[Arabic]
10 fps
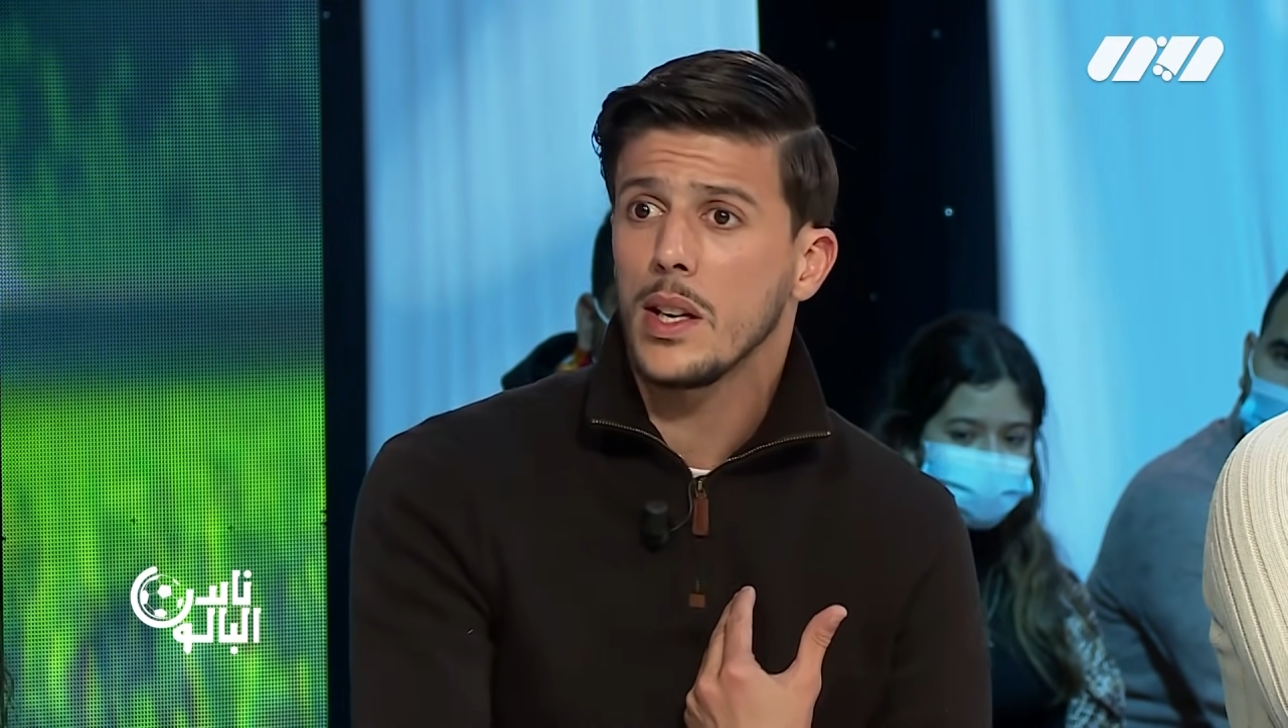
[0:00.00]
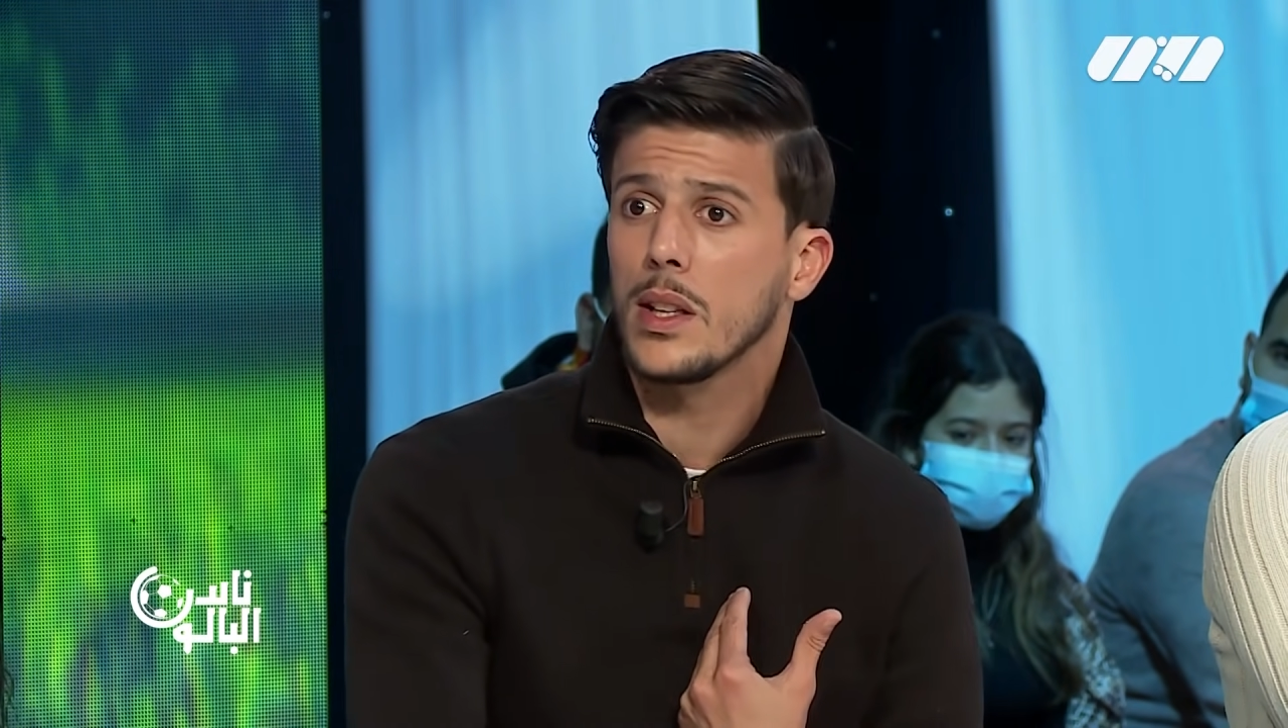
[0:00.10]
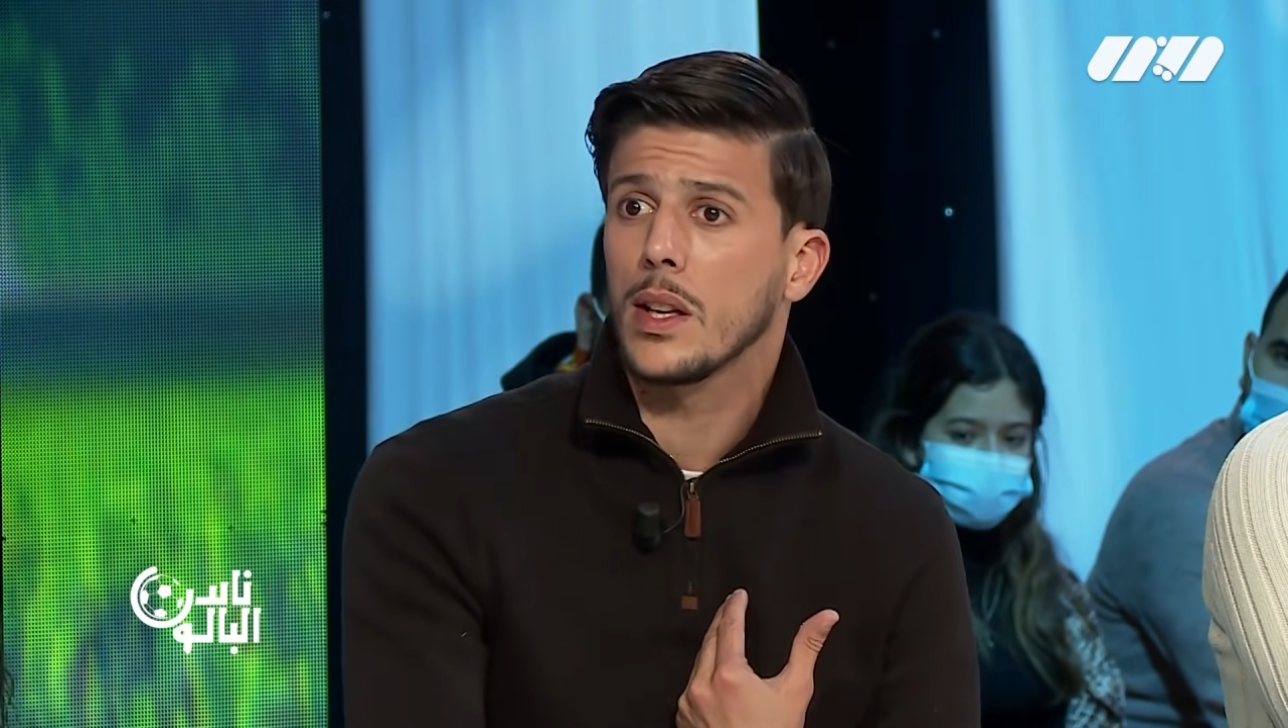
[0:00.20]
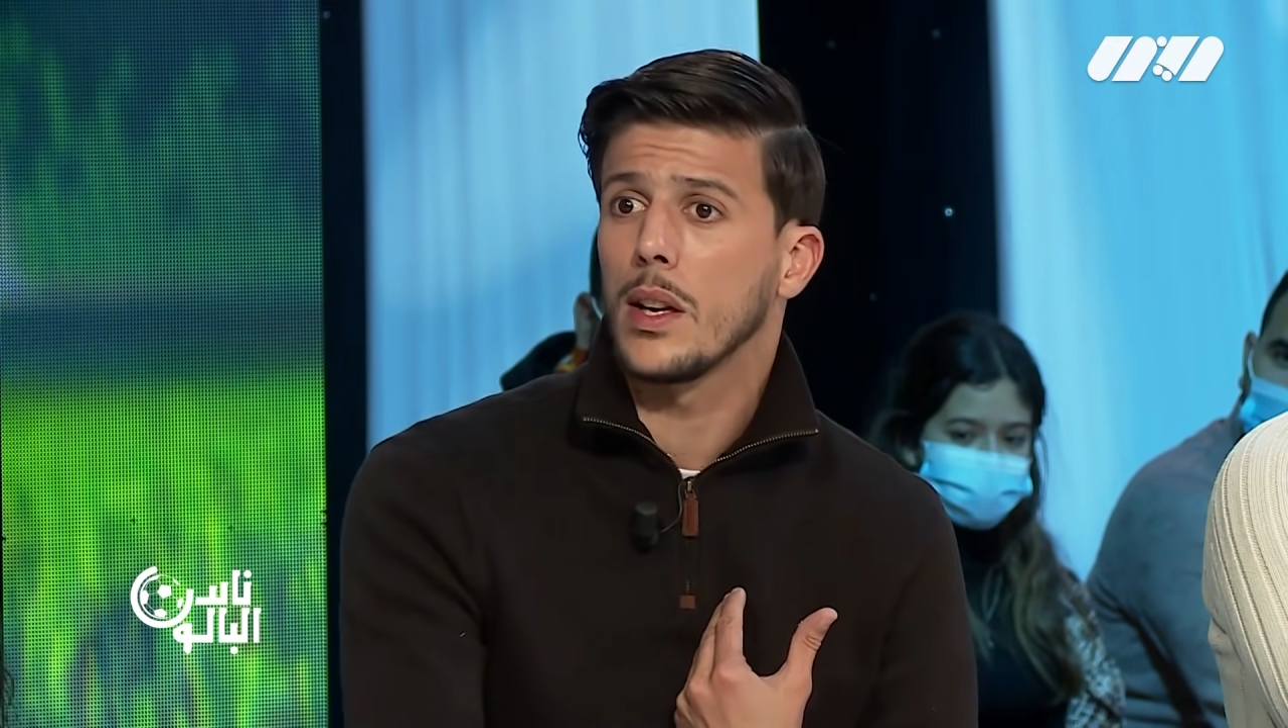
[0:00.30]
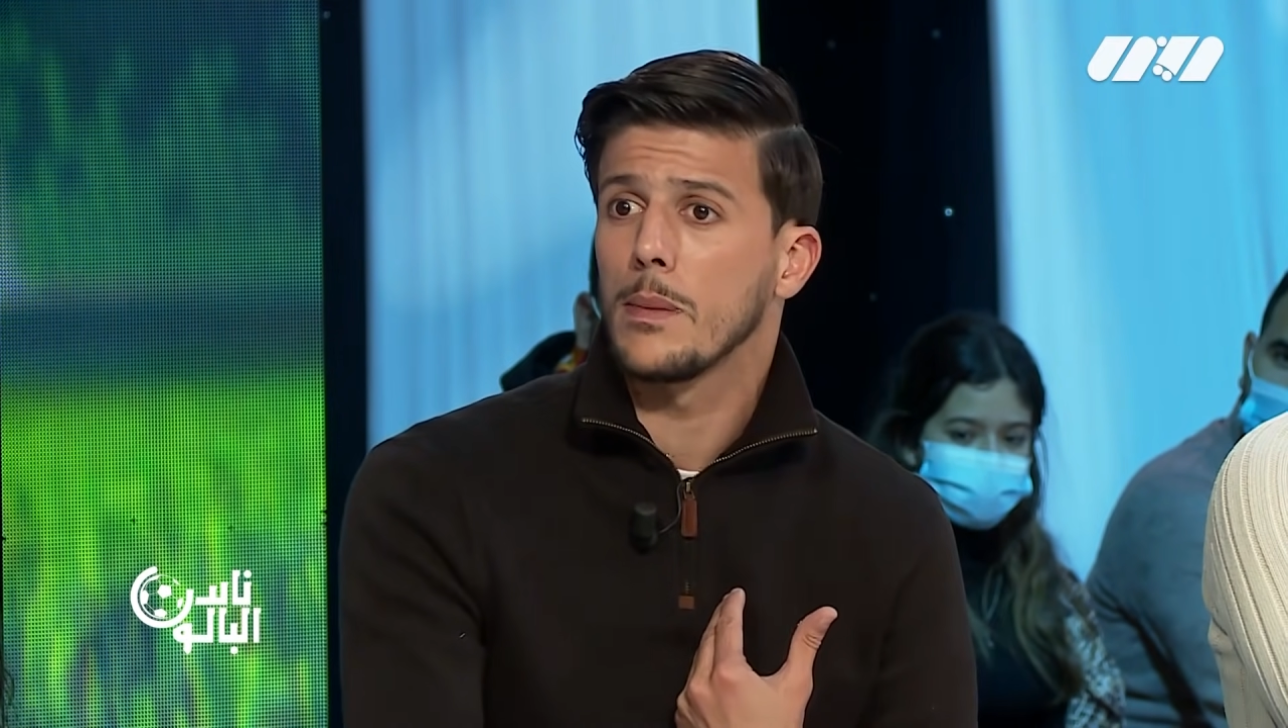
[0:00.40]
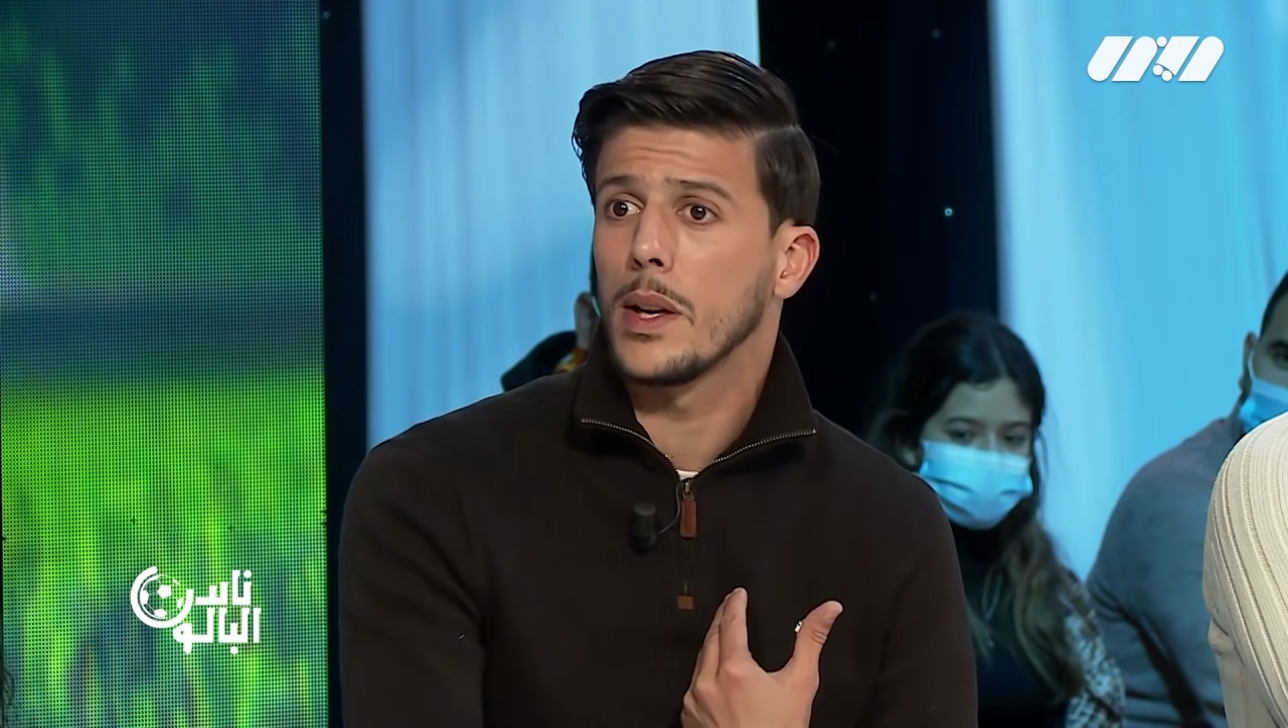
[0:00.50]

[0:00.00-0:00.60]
اللي تكلم